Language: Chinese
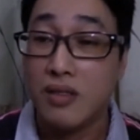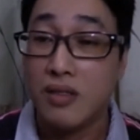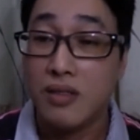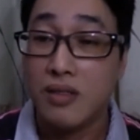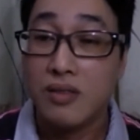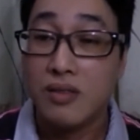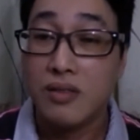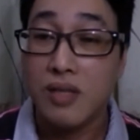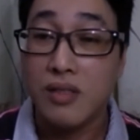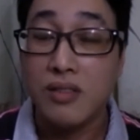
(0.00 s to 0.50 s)

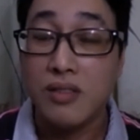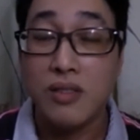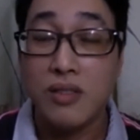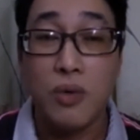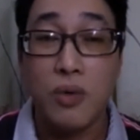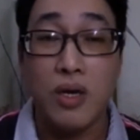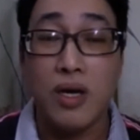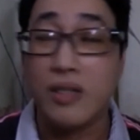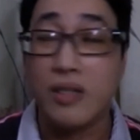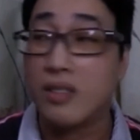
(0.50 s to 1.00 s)
但是我
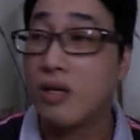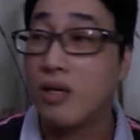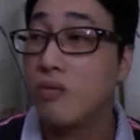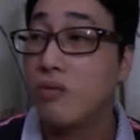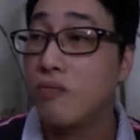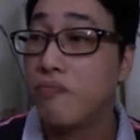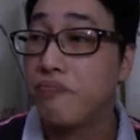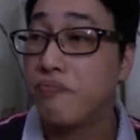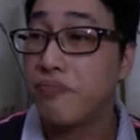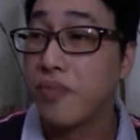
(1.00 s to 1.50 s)
看到
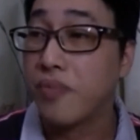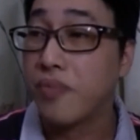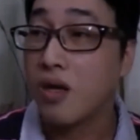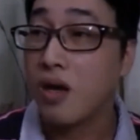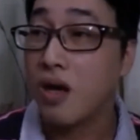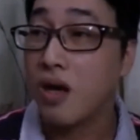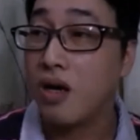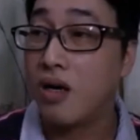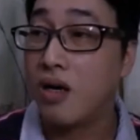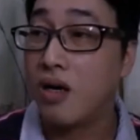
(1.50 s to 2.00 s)

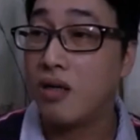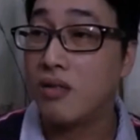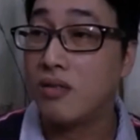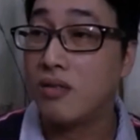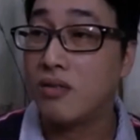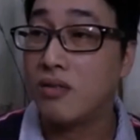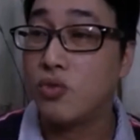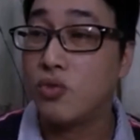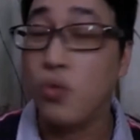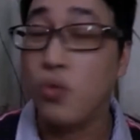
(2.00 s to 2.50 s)
啊
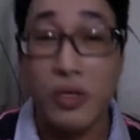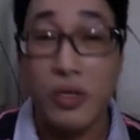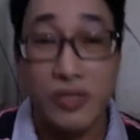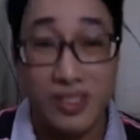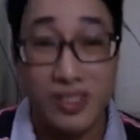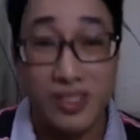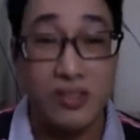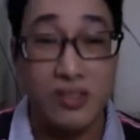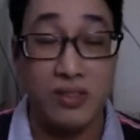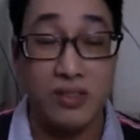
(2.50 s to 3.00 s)
做了
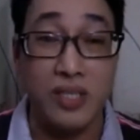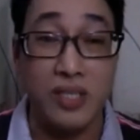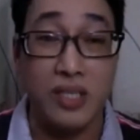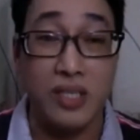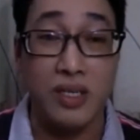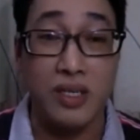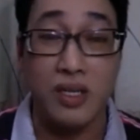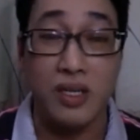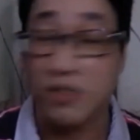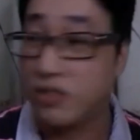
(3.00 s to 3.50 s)
几十年
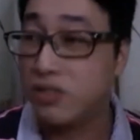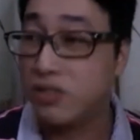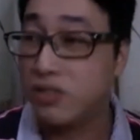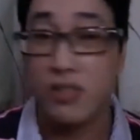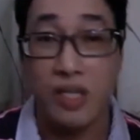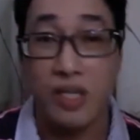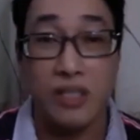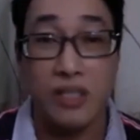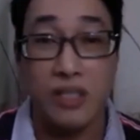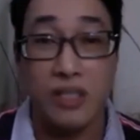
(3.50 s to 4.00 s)
的
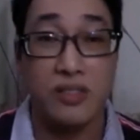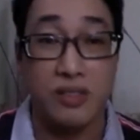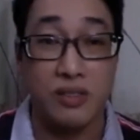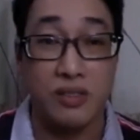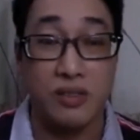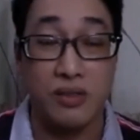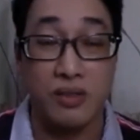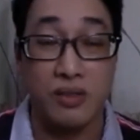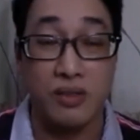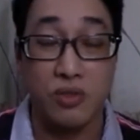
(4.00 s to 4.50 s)
死的
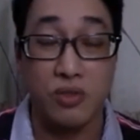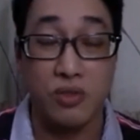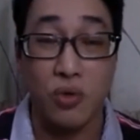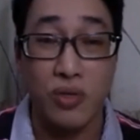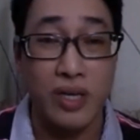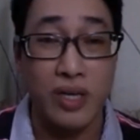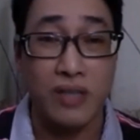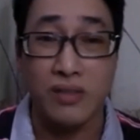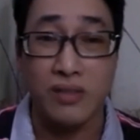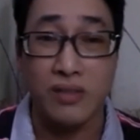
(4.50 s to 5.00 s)
死
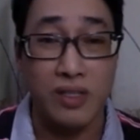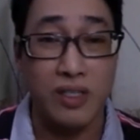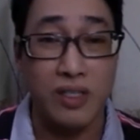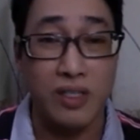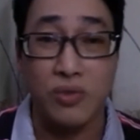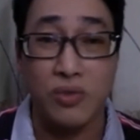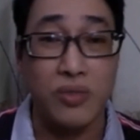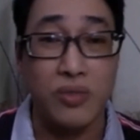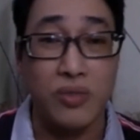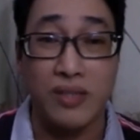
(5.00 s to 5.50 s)
中 cancer
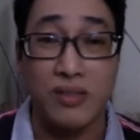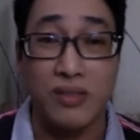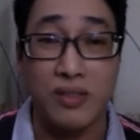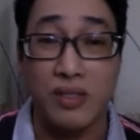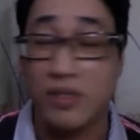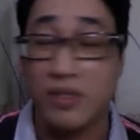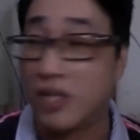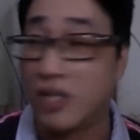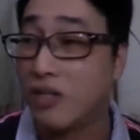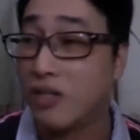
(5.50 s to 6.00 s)
的中
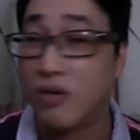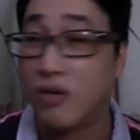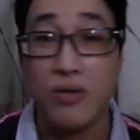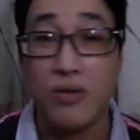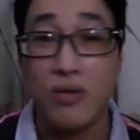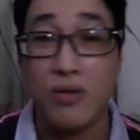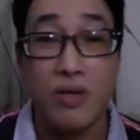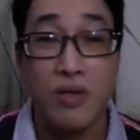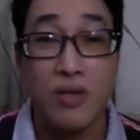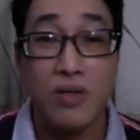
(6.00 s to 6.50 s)
cancer，然
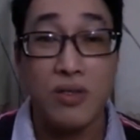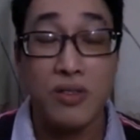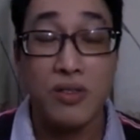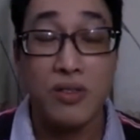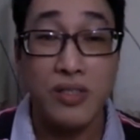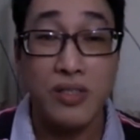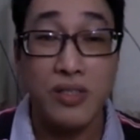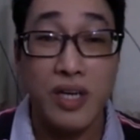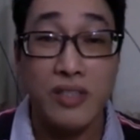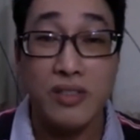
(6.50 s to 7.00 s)
后剩
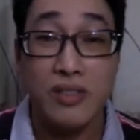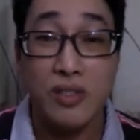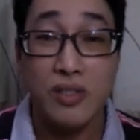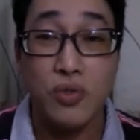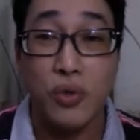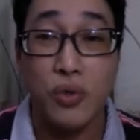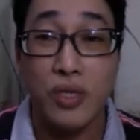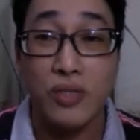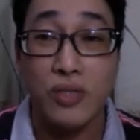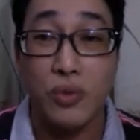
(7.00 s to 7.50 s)
下就是
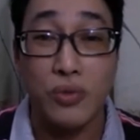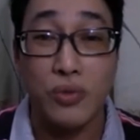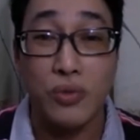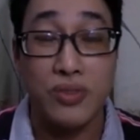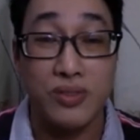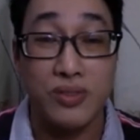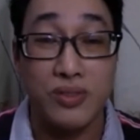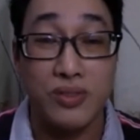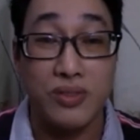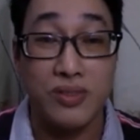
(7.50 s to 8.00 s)
做那种
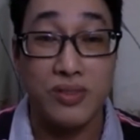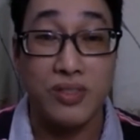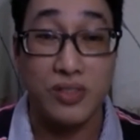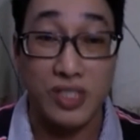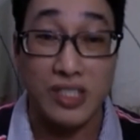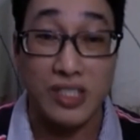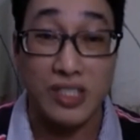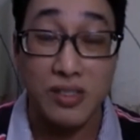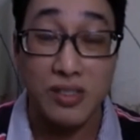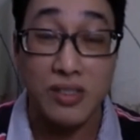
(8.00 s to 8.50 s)

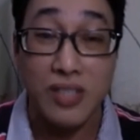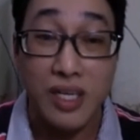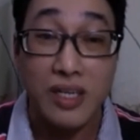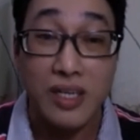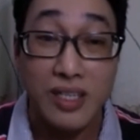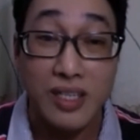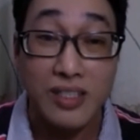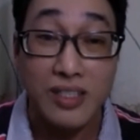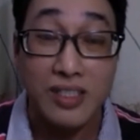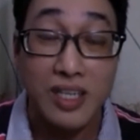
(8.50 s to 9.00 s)
几十年还
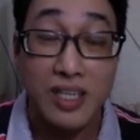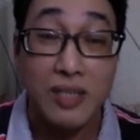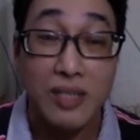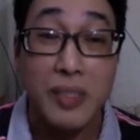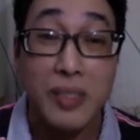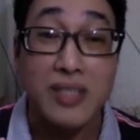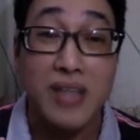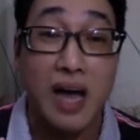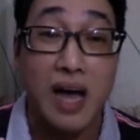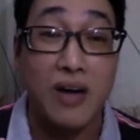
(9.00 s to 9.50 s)
在在里
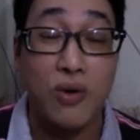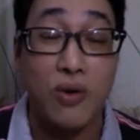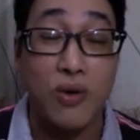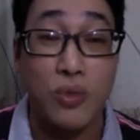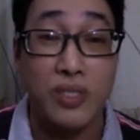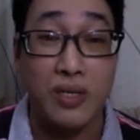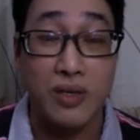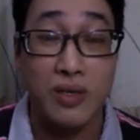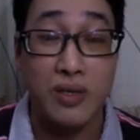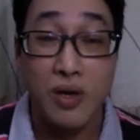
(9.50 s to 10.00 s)
面打工。我
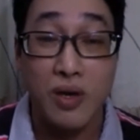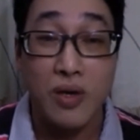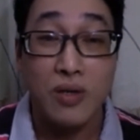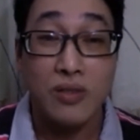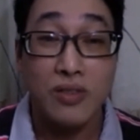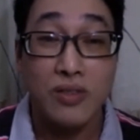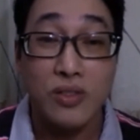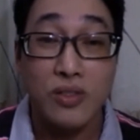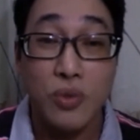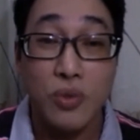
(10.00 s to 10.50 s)
讲
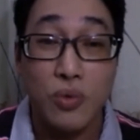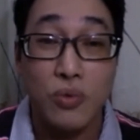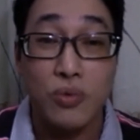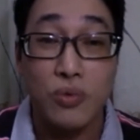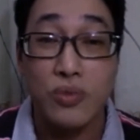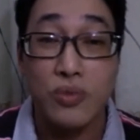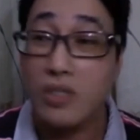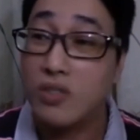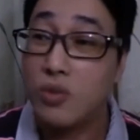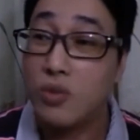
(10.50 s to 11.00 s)
这种
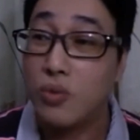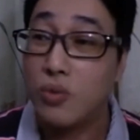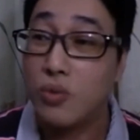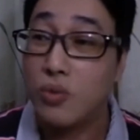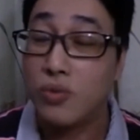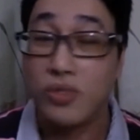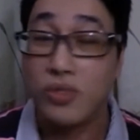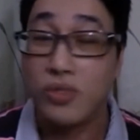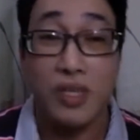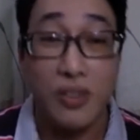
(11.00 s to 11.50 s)
这种
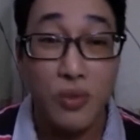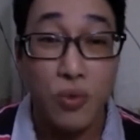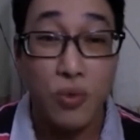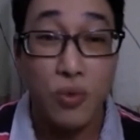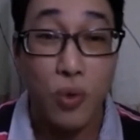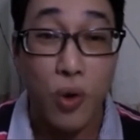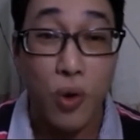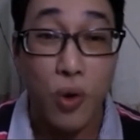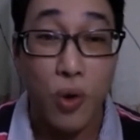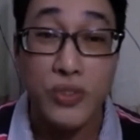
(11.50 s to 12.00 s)

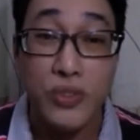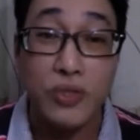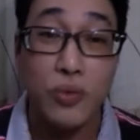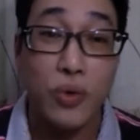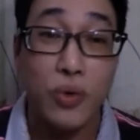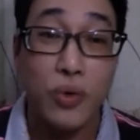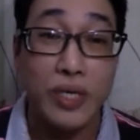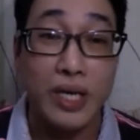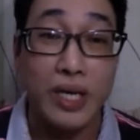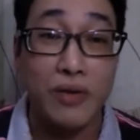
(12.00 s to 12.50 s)
生活不
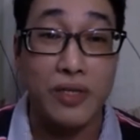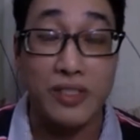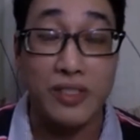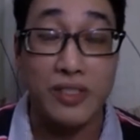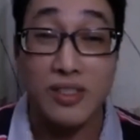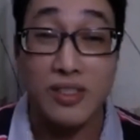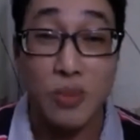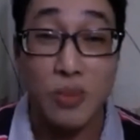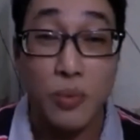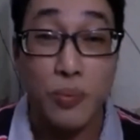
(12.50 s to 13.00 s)
是我要
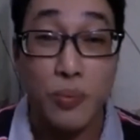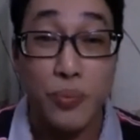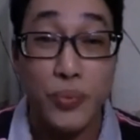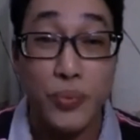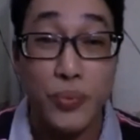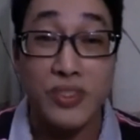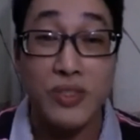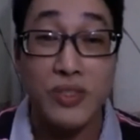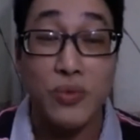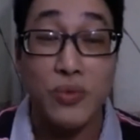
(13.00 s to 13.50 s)
的，这种
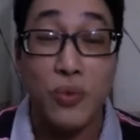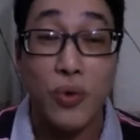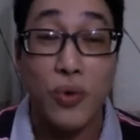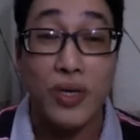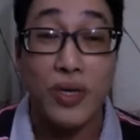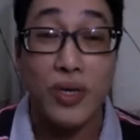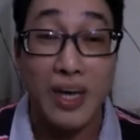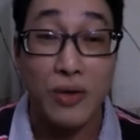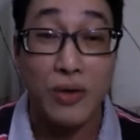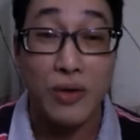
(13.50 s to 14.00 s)
不是
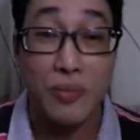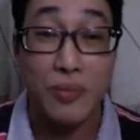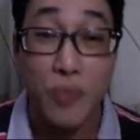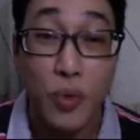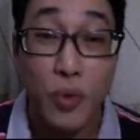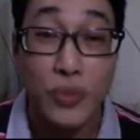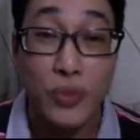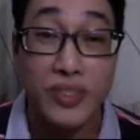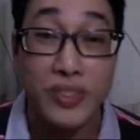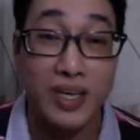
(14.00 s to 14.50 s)
我要的
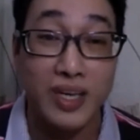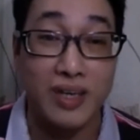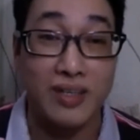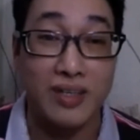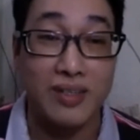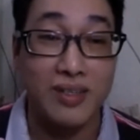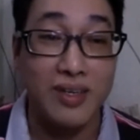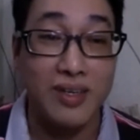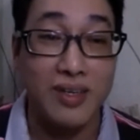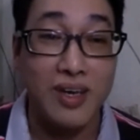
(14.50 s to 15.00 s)
梦想，
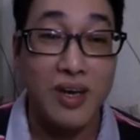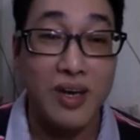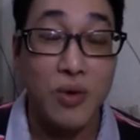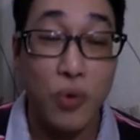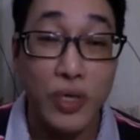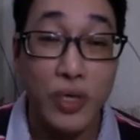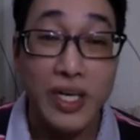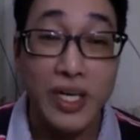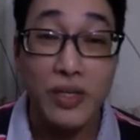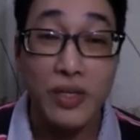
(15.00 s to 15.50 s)
我
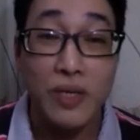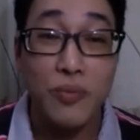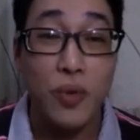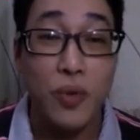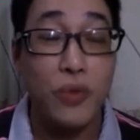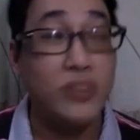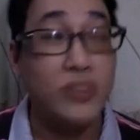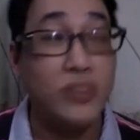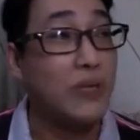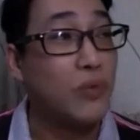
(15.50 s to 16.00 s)
要的梦
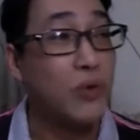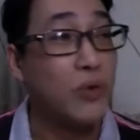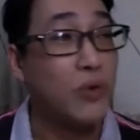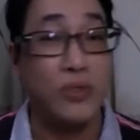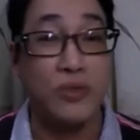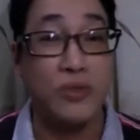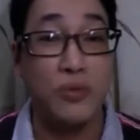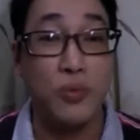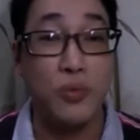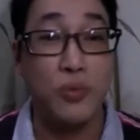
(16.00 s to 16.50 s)
想我。
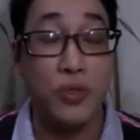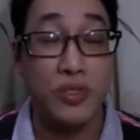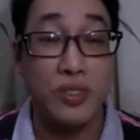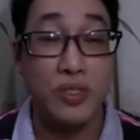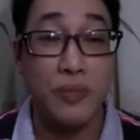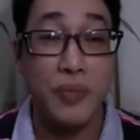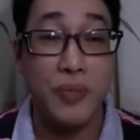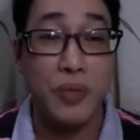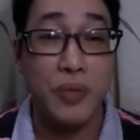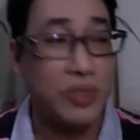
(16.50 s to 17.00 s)
我
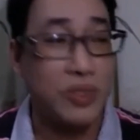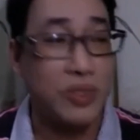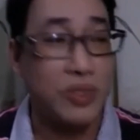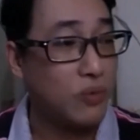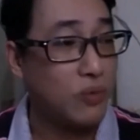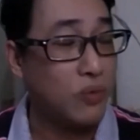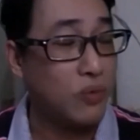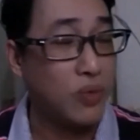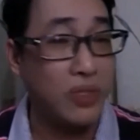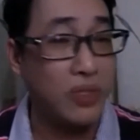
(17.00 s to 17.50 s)
这边，我想
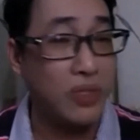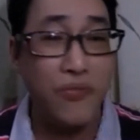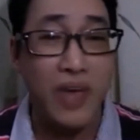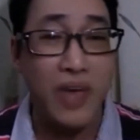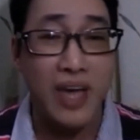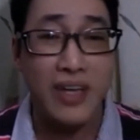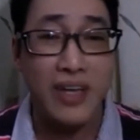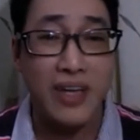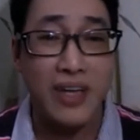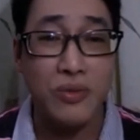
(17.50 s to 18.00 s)
我的
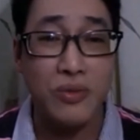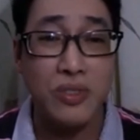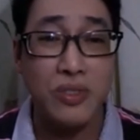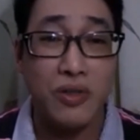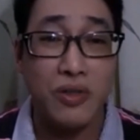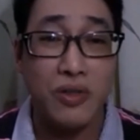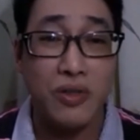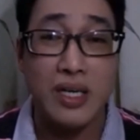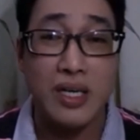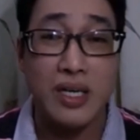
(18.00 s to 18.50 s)
value 就
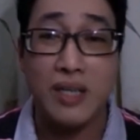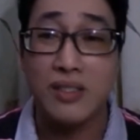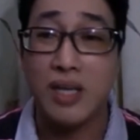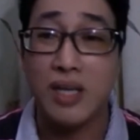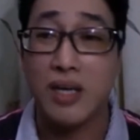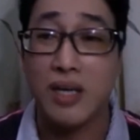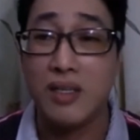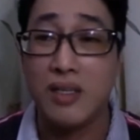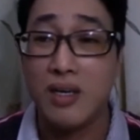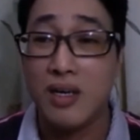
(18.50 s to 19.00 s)
好像刚
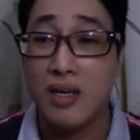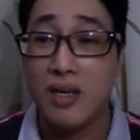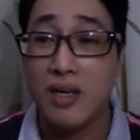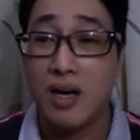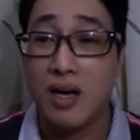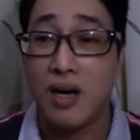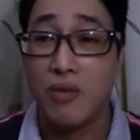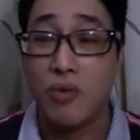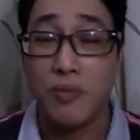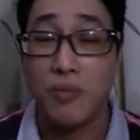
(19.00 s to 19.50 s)
才
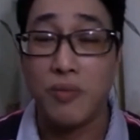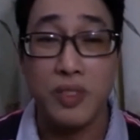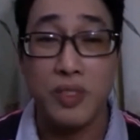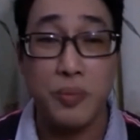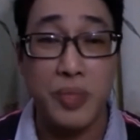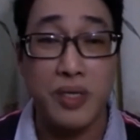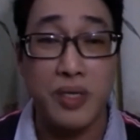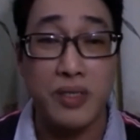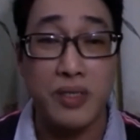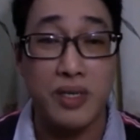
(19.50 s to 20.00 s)
啊，我们的
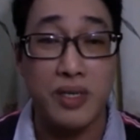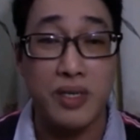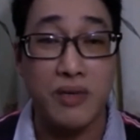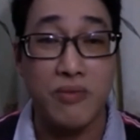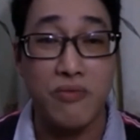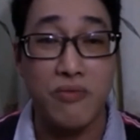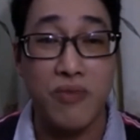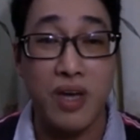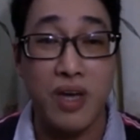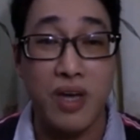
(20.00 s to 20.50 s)
speaker 讲，
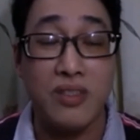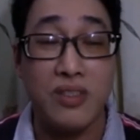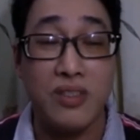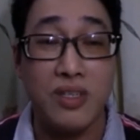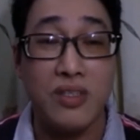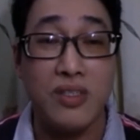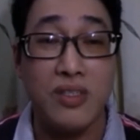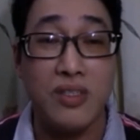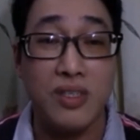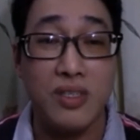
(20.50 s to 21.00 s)
你你
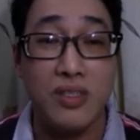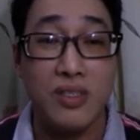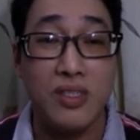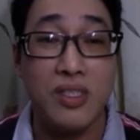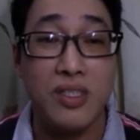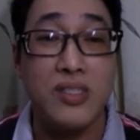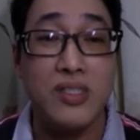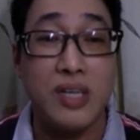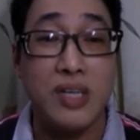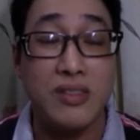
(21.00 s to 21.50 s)
的你的你
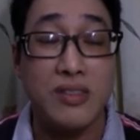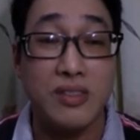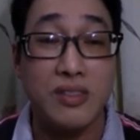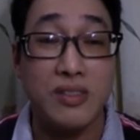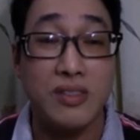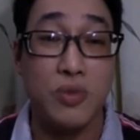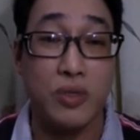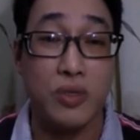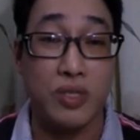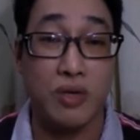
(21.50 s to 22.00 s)
的价值
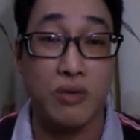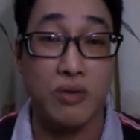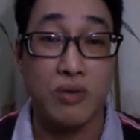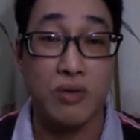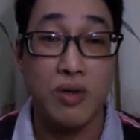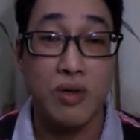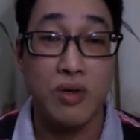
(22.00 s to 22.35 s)
是多少？